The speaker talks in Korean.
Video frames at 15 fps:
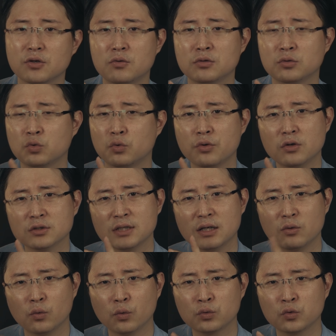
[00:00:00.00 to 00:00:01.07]
경우는 동영상
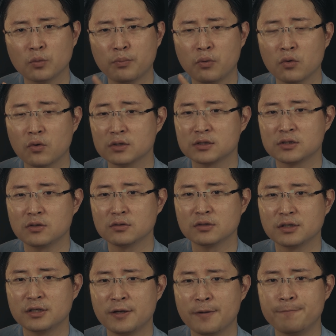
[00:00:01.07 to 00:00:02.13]
오토 포커스
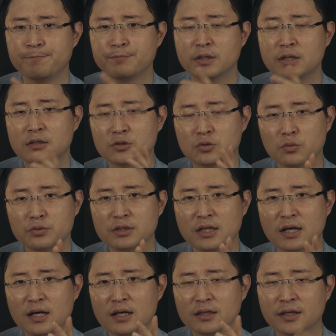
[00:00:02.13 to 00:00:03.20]
성능이
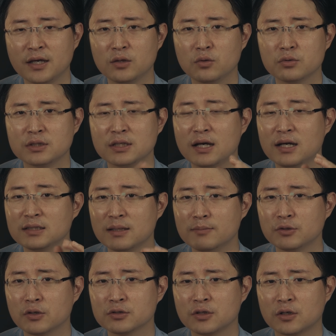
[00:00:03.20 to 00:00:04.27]
소니나 캐논이나
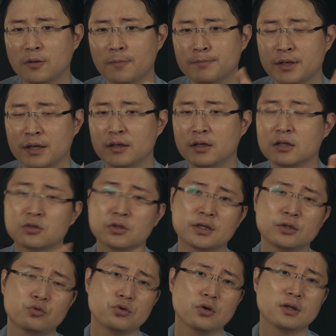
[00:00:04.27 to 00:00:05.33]
삼성처럼 네, 그렇게
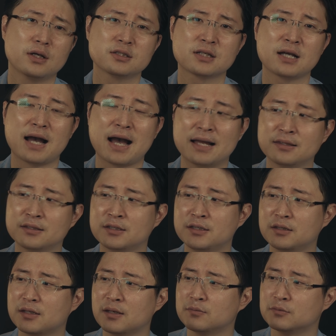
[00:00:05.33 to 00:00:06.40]
뛰어나지가 않기
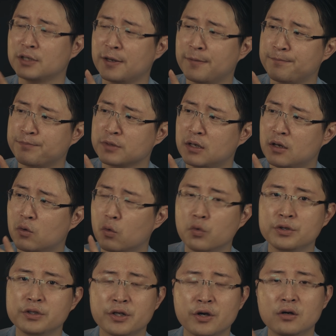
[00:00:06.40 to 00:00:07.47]
때문에
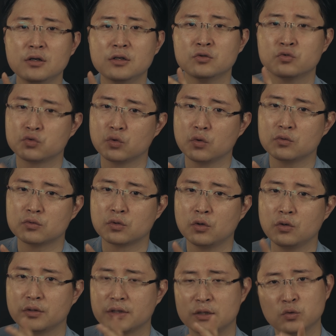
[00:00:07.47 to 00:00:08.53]
오히려
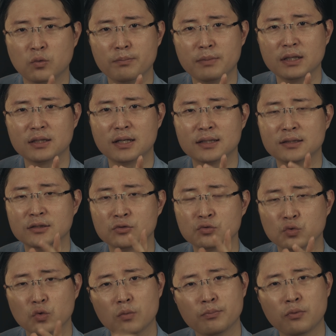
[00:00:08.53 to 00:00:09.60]
수동으로 네, 손맛 나는
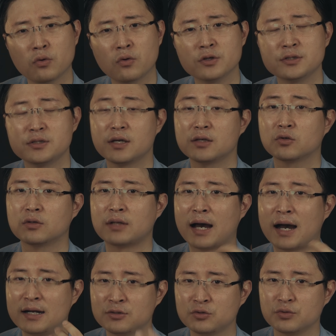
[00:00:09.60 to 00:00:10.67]
수동 포커싱이 더
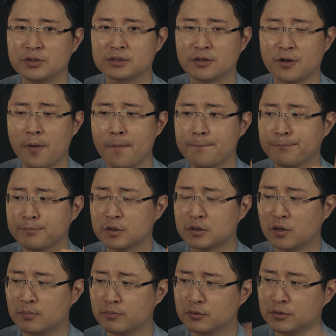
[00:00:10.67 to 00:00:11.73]
나을 수도 있어요
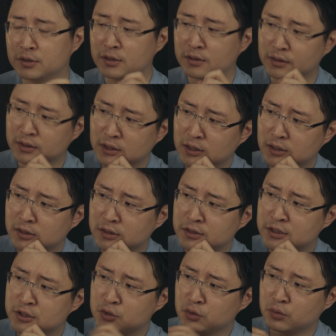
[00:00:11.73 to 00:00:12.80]
그런 분들은
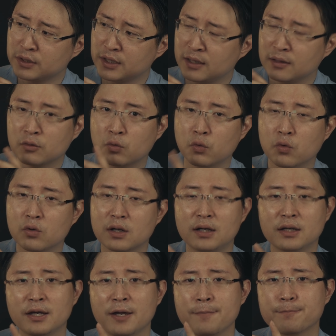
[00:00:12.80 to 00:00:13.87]
기존의
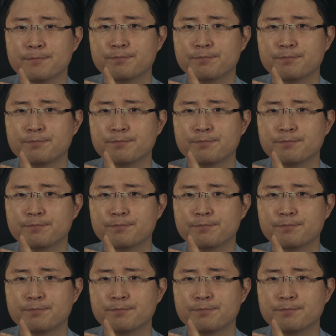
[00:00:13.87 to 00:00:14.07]
고가의